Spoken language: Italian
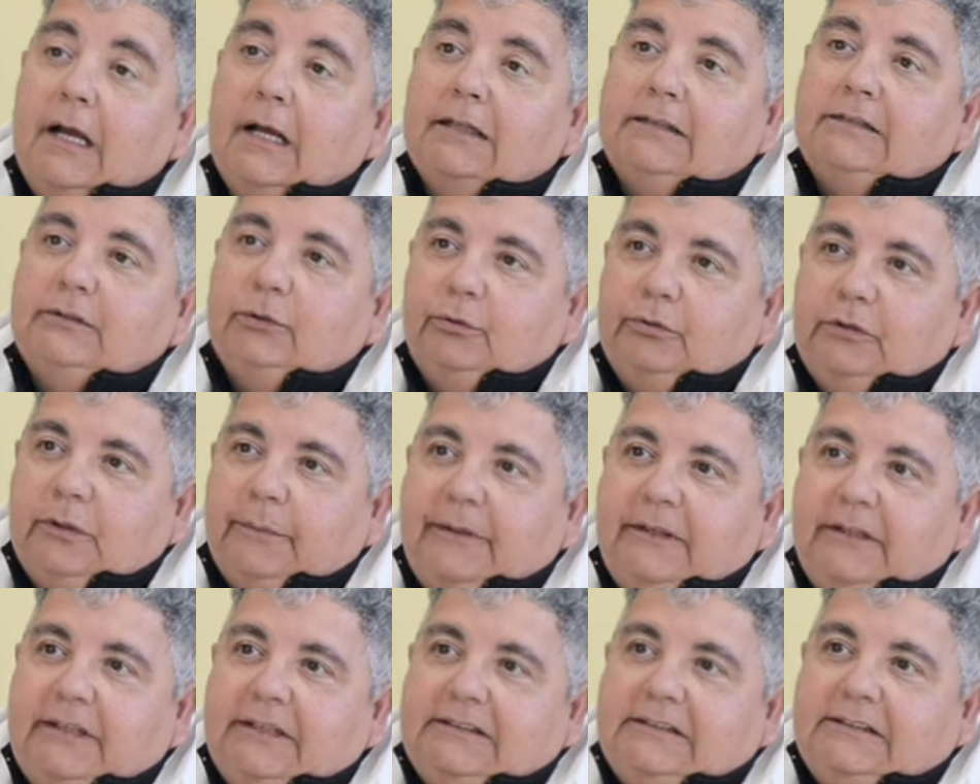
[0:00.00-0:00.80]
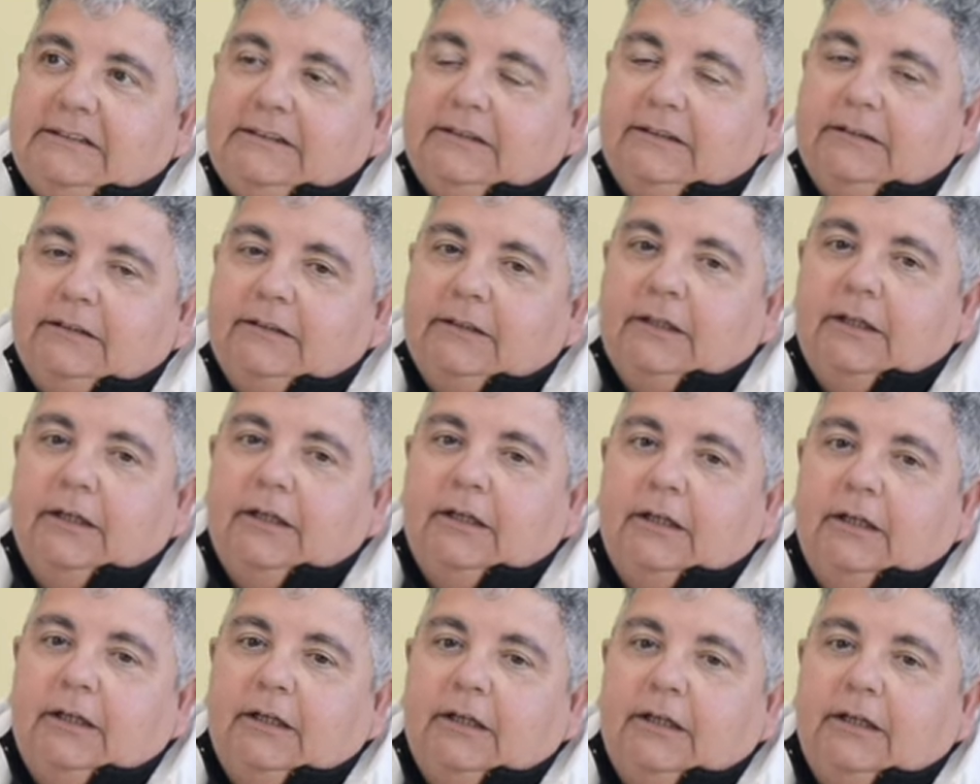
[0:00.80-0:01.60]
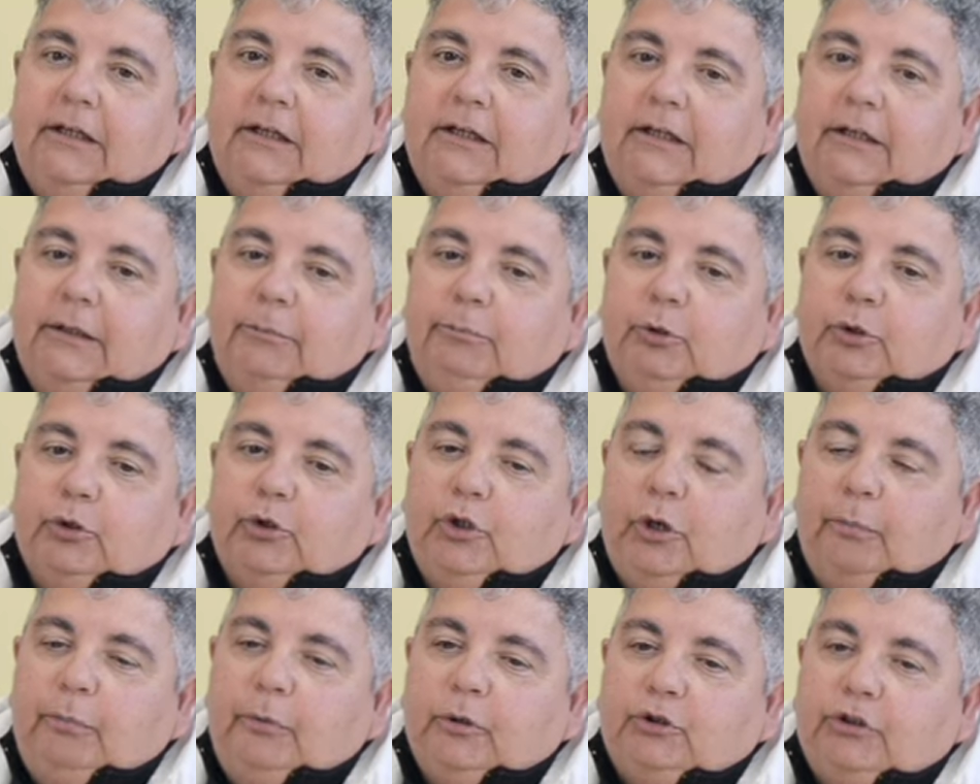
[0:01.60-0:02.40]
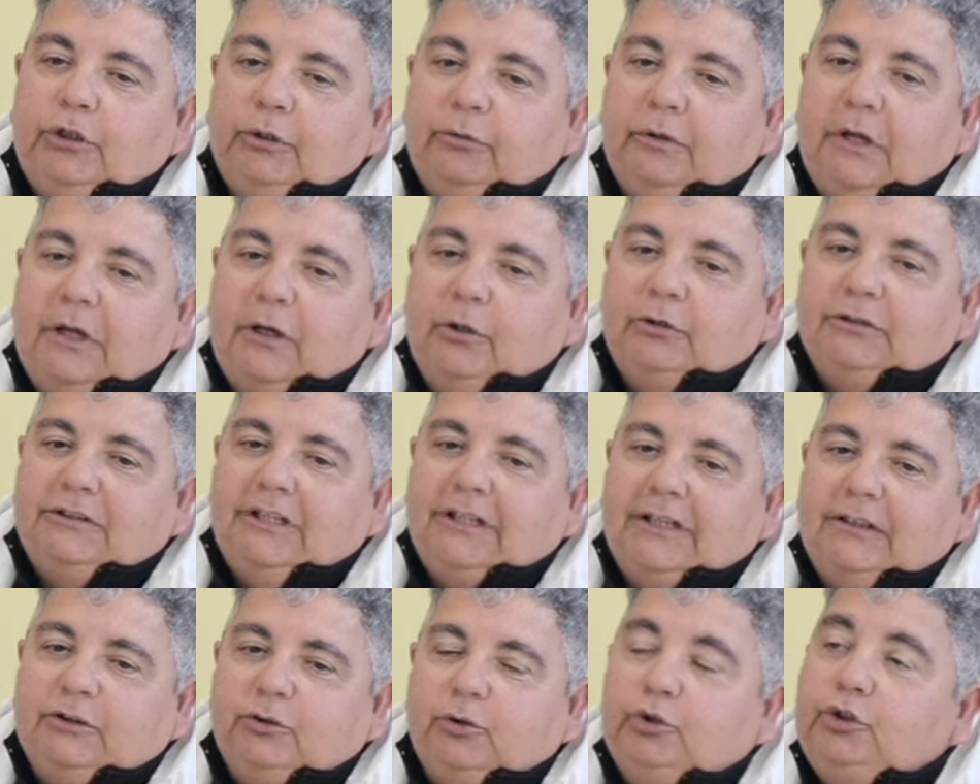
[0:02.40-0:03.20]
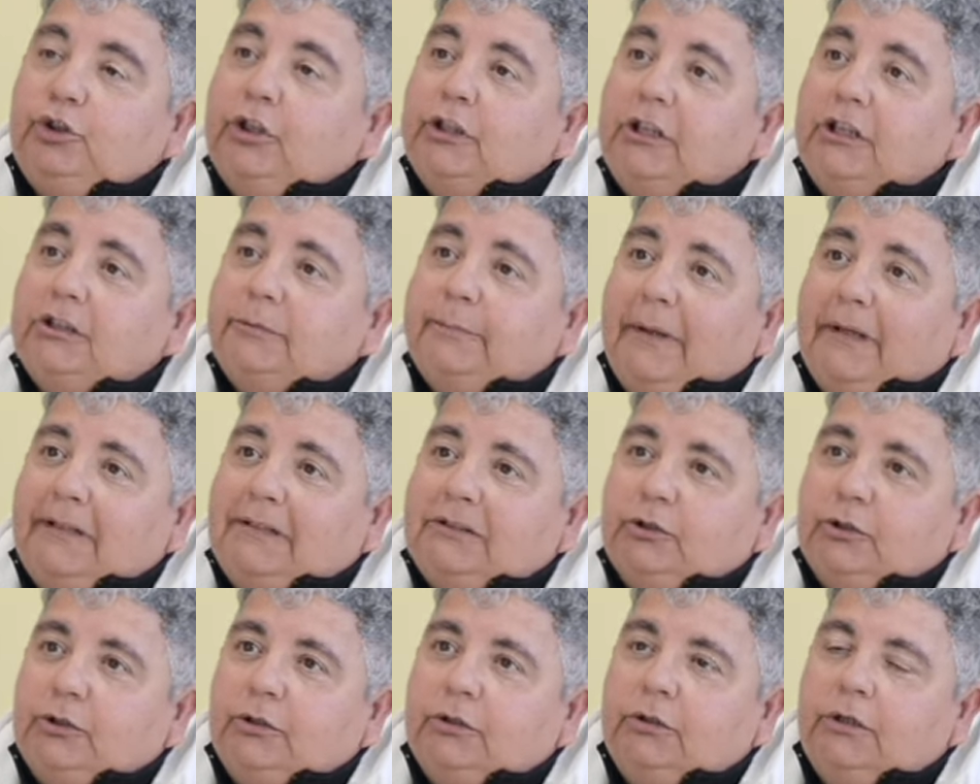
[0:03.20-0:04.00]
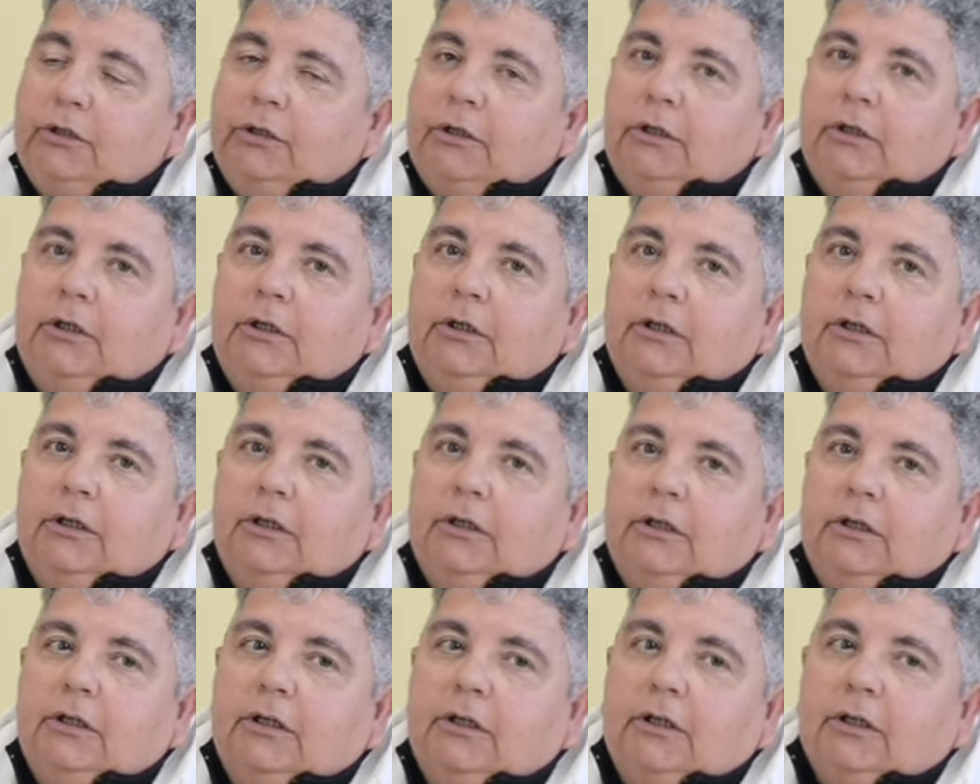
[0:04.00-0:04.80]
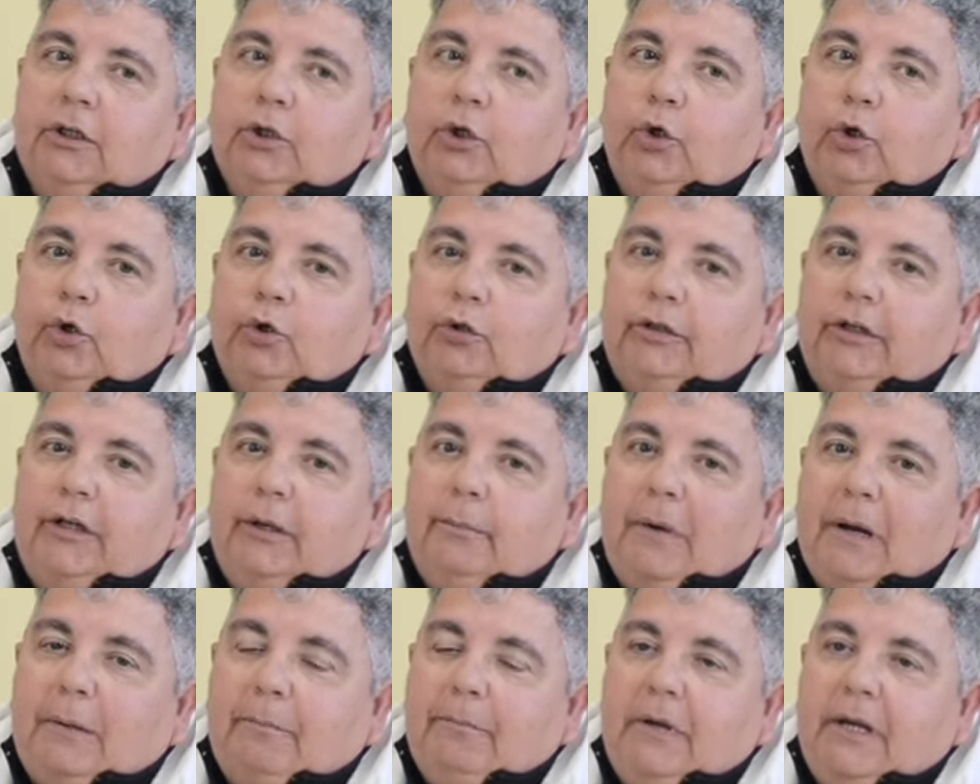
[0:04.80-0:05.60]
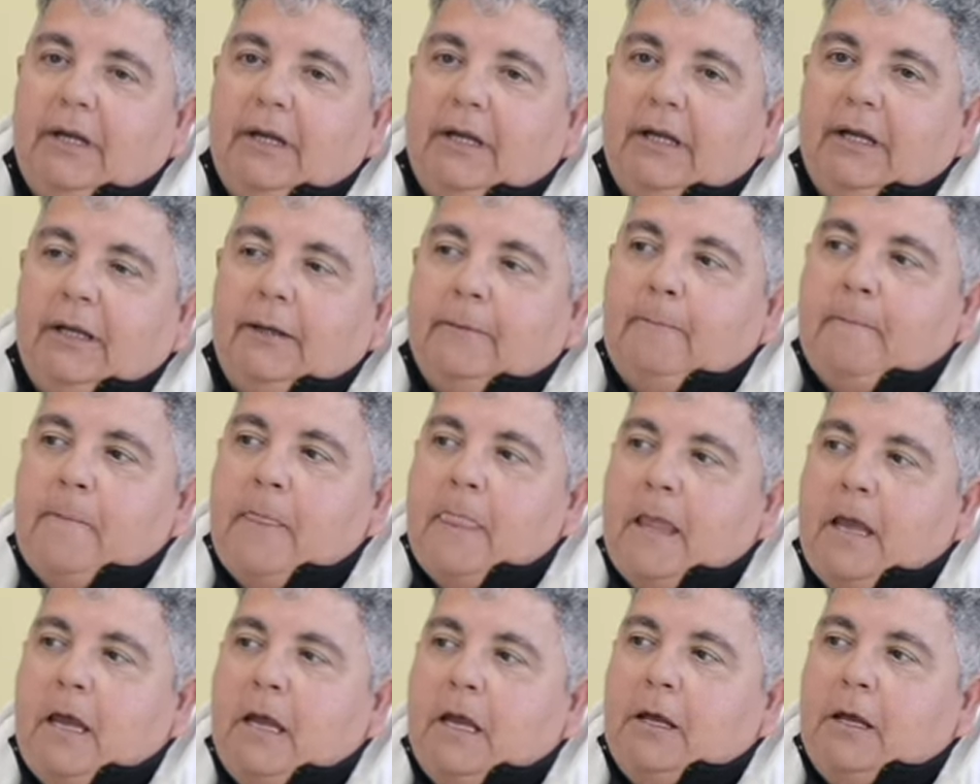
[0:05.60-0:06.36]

Assolutamente sì. Eh, purtroppo c'è una cosa che succede spesso eh, con i bambini.